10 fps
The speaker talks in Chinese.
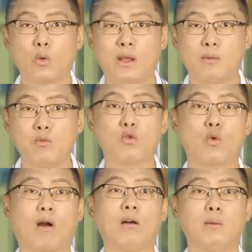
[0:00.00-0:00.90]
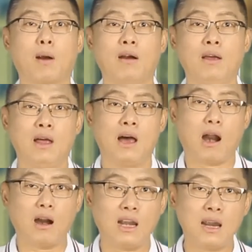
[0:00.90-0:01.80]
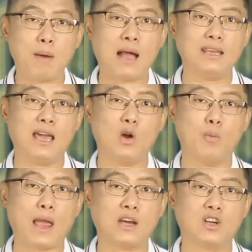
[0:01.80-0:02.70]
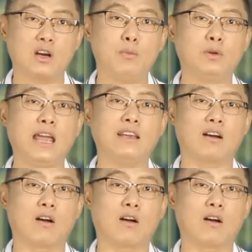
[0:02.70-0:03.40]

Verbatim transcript: 道院的墓园里边。2008年又拍摄了一部电